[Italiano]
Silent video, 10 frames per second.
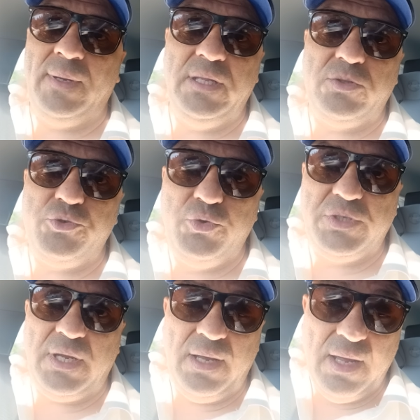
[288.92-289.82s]
mi ha detto
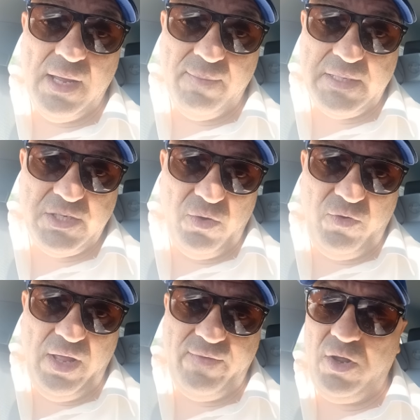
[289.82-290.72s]
Giuse, ma se lo
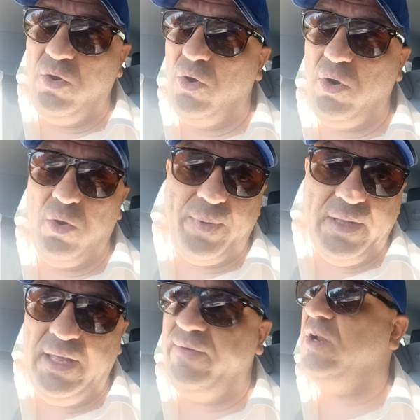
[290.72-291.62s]
volevano loro lo
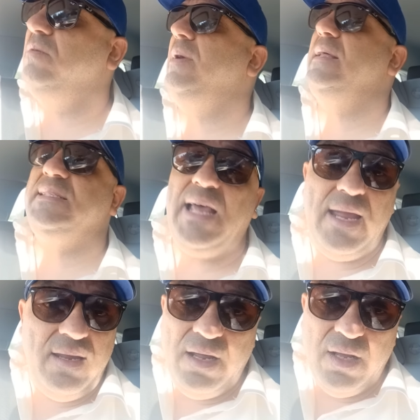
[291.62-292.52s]
prendevano. Ma
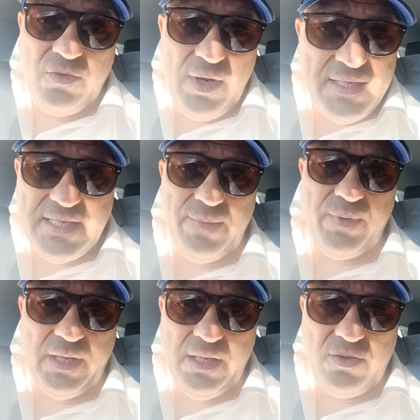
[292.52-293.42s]
sai, non è
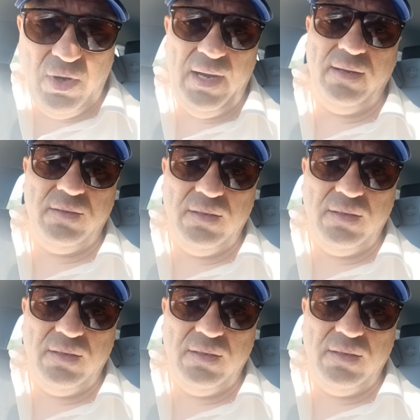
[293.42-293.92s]
sempre detto, eh.